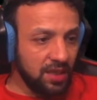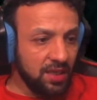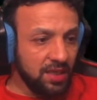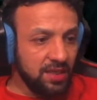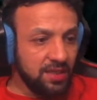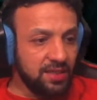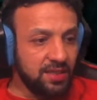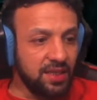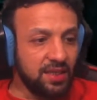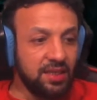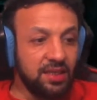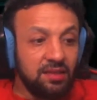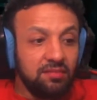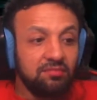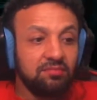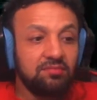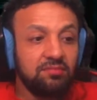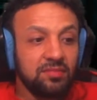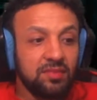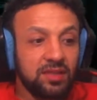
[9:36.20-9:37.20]
C'est qui
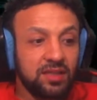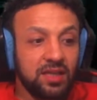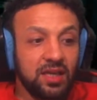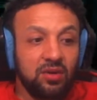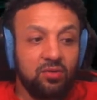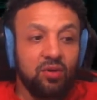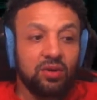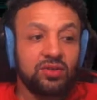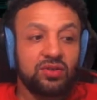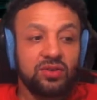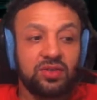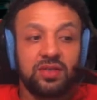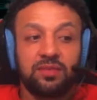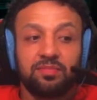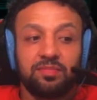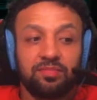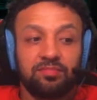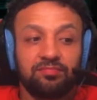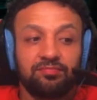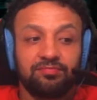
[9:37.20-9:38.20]
C'est quoi ce type
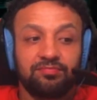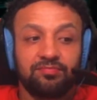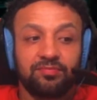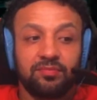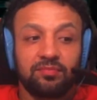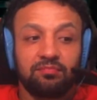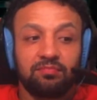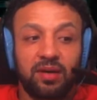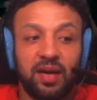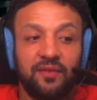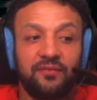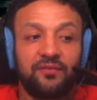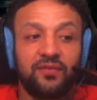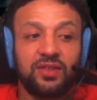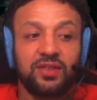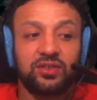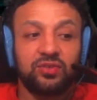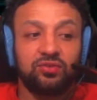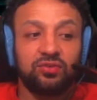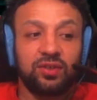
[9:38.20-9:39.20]
Bref,
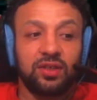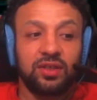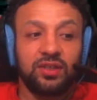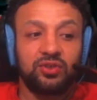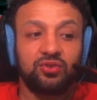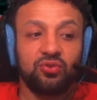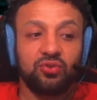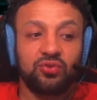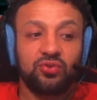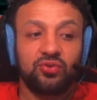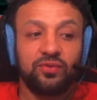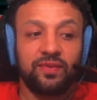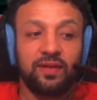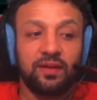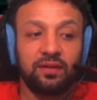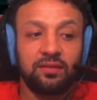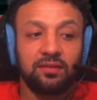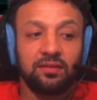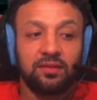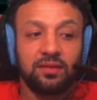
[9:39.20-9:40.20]
les, les, jours
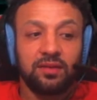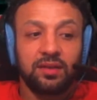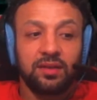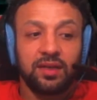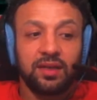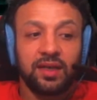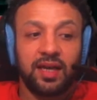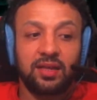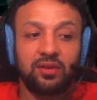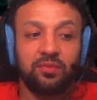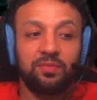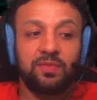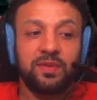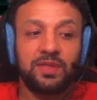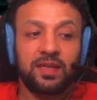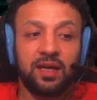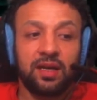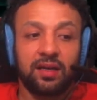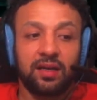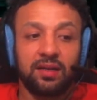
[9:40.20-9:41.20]
suivants, rien de
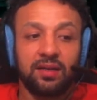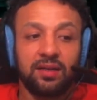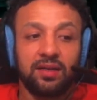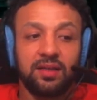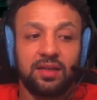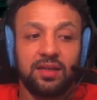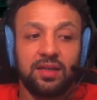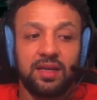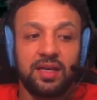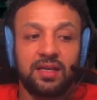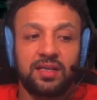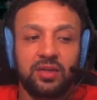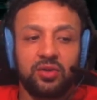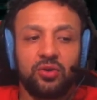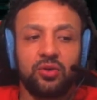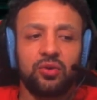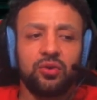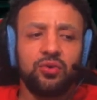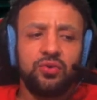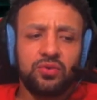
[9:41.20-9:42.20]
bizarre. Et c'est
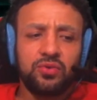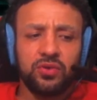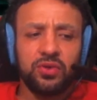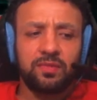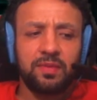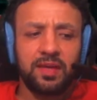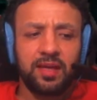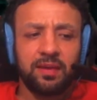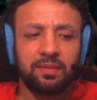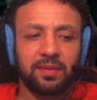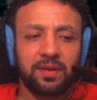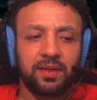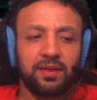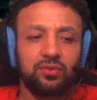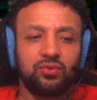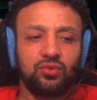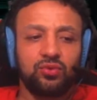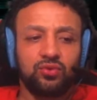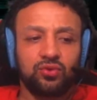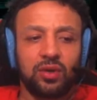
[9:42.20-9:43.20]
que une semaine après,
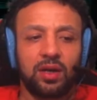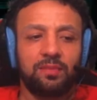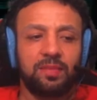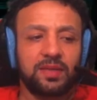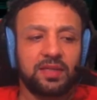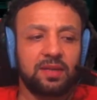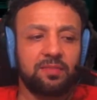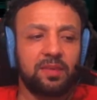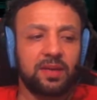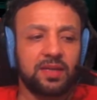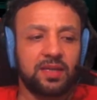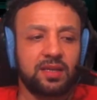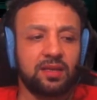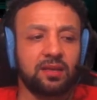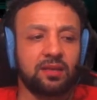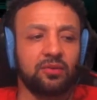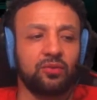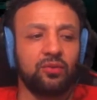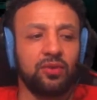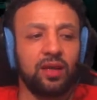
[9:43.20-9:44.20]
toujours en passant par cette
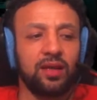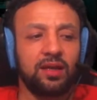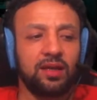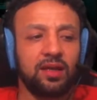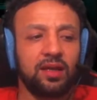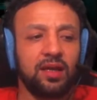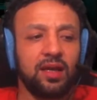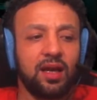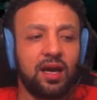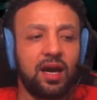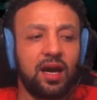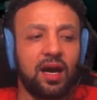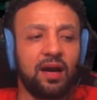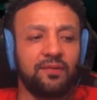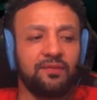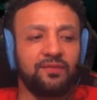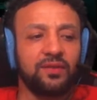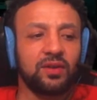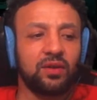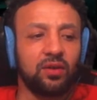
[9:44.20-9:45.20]
ruelle, à
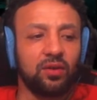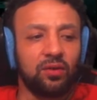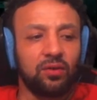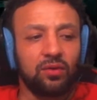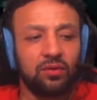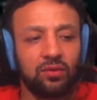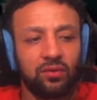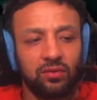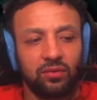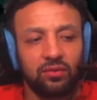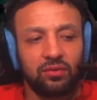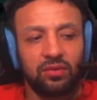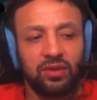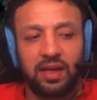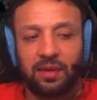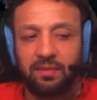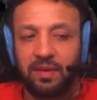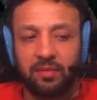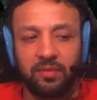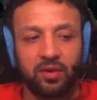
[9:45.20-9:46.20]
environ
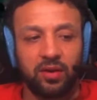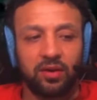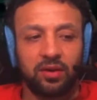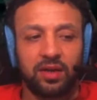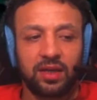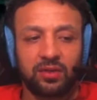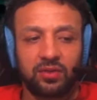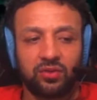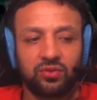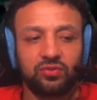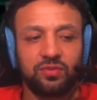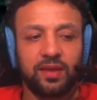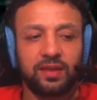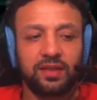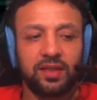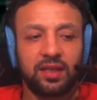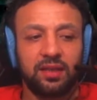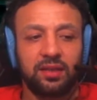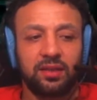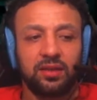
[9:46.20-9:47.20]
la même heure, 4h du
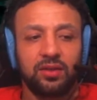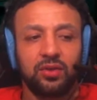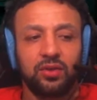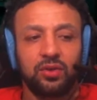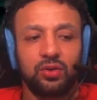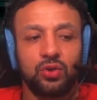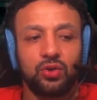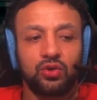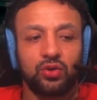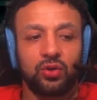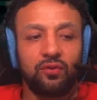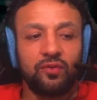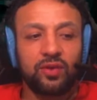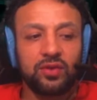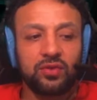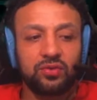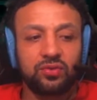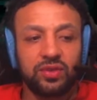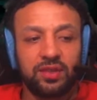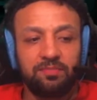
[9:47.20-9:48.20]
matin, que je
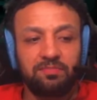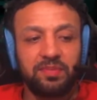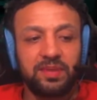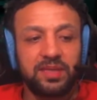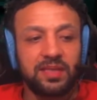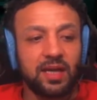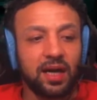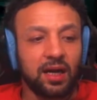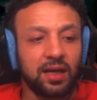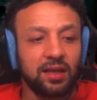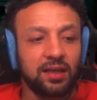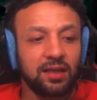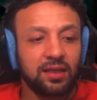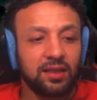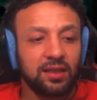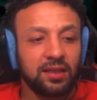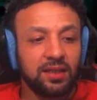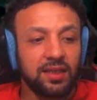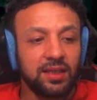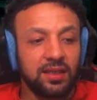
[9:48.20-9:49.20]
revois ce type bizarre.
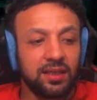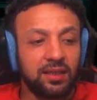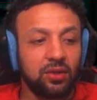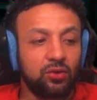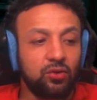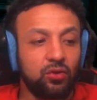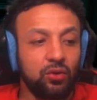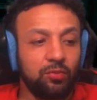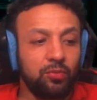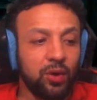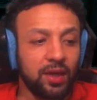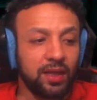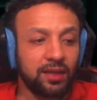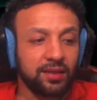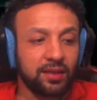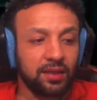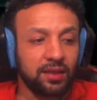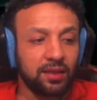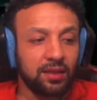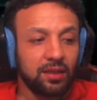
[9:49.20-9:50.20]
Il était debout à
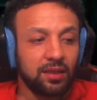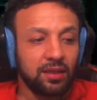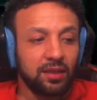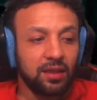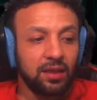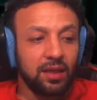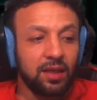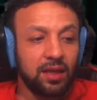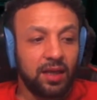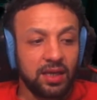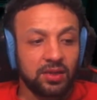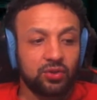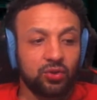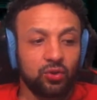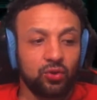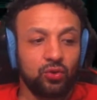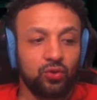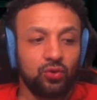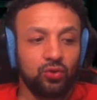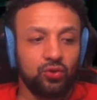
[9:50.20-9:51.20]
l'entrée. Là, sur
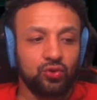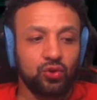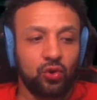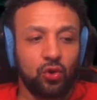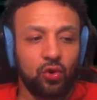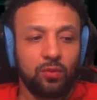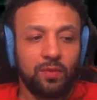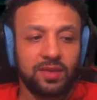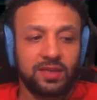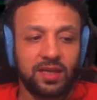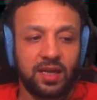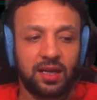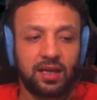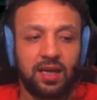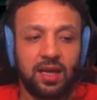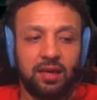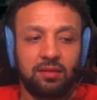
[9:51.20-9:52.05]
le coup, je recommence à rire.